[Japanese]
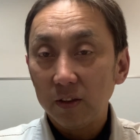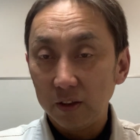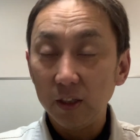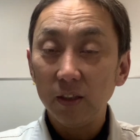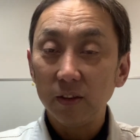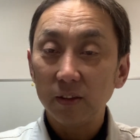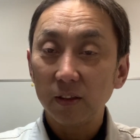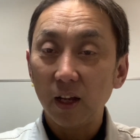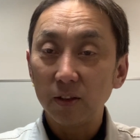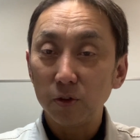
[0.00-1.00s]
ね、
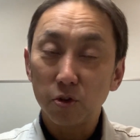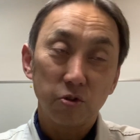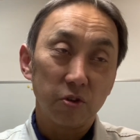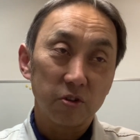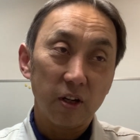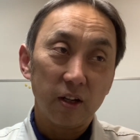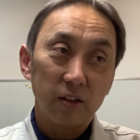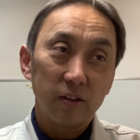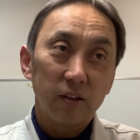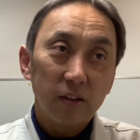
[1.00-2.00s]
あの、吉野さん、
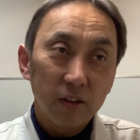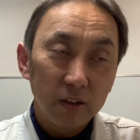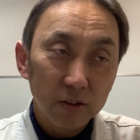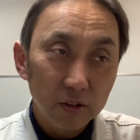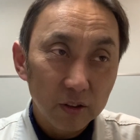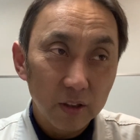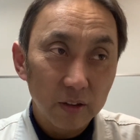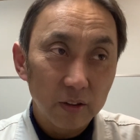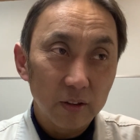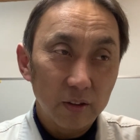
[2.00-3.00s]

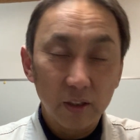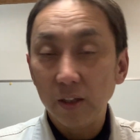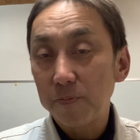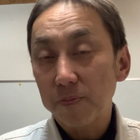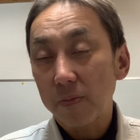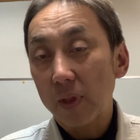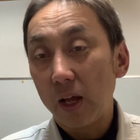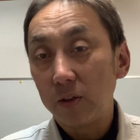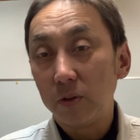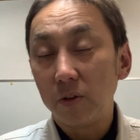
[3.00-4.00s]
ね、
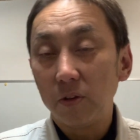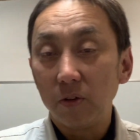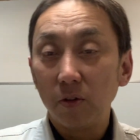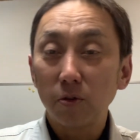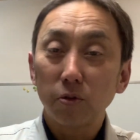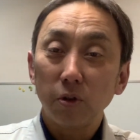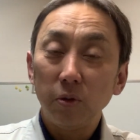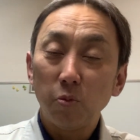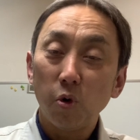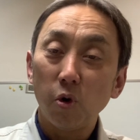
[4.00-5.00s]
あの、本当に
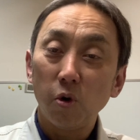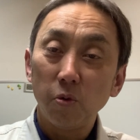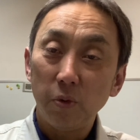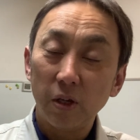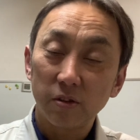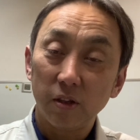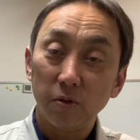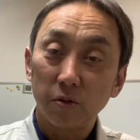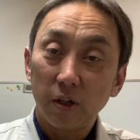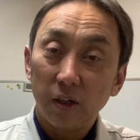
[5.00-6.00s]
もう皆さん
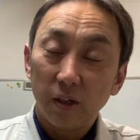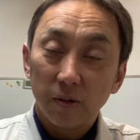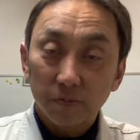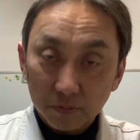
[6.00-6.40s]
のおかげ、